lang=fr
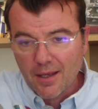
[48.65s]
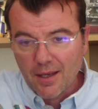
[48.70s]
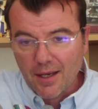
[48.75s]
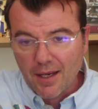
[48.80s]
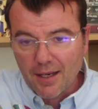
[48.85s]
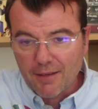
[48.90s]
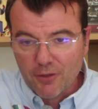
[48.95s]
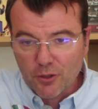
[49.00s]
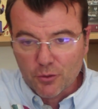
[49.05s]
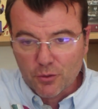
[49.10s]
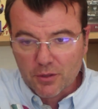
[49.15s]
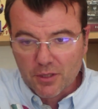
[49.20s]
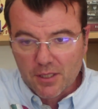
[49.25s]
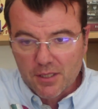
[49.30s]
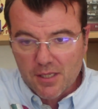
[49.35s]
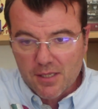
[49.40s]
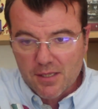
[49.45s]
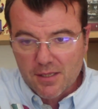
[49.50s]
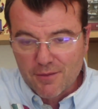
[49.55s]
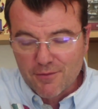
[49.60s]
Avant de
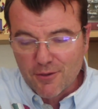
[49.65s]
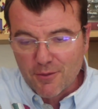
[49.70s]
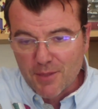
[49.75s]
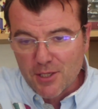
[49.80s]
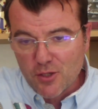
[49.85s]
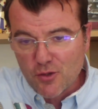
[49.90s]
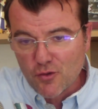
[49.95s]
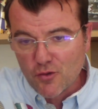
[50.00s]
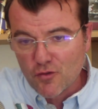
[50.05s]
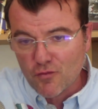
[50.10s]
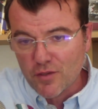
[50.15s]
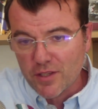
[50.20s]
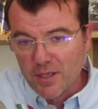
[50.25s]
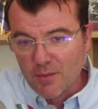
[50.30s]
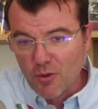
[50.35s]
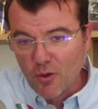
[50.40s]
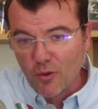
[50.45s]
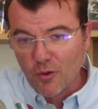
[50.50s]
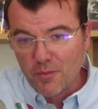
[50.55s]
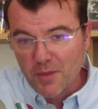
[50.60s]
traiter cette information, je voulais
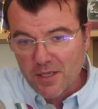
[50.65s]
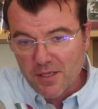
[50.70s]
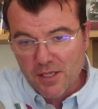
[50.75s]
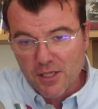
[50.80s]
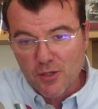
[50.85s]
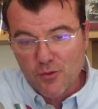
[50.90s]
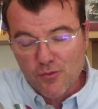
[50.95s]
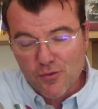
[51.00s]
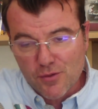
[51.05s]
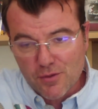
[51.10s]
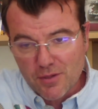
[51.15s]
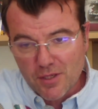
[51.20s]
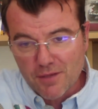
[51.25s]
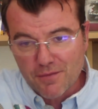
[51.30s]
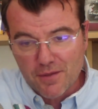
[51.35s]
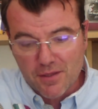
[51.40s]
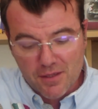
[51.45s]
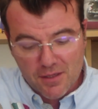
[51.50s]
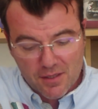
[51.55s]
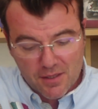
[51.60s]
d'abord remercier tous ceux qui,
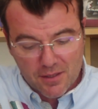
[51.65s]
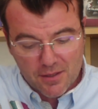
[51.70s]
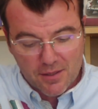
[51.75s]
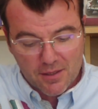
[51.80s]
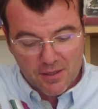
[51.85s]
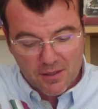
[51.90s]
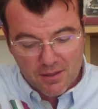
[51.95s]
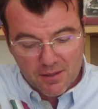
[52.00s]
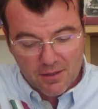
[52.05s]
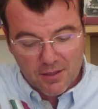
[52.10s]
finissent,